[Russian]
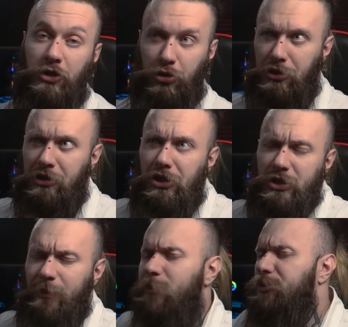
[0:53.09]
Так что
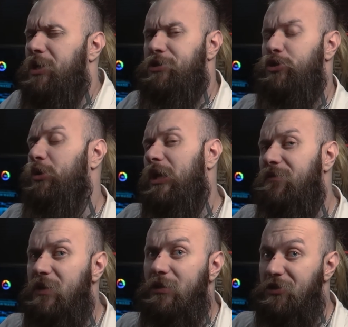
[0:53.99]
технически получается, что
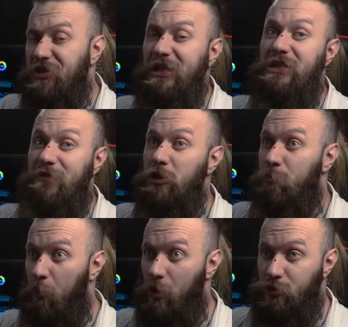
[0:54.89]
Nvidia должна извлечь
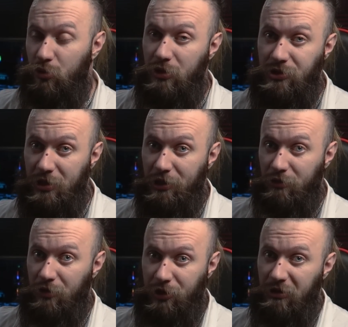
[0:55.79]
пользу из
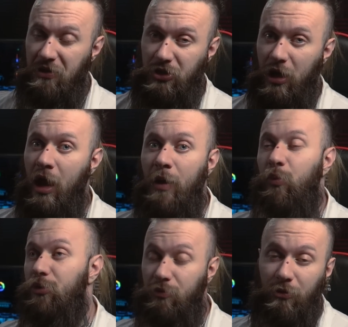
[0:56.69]
этого человечка
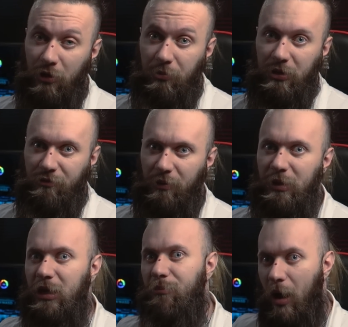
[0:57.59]
под именем
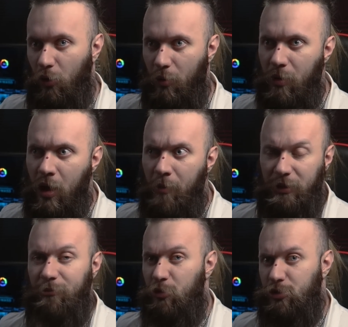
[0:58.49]
фамилии Маром,
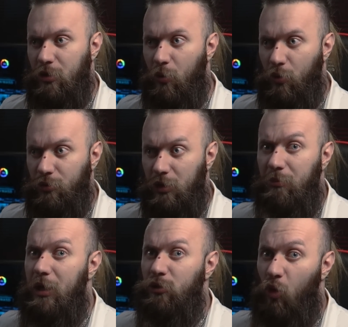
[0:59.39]
потому что он
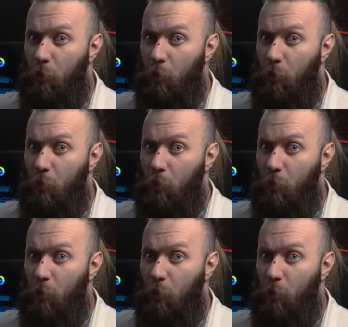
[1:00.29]
имеет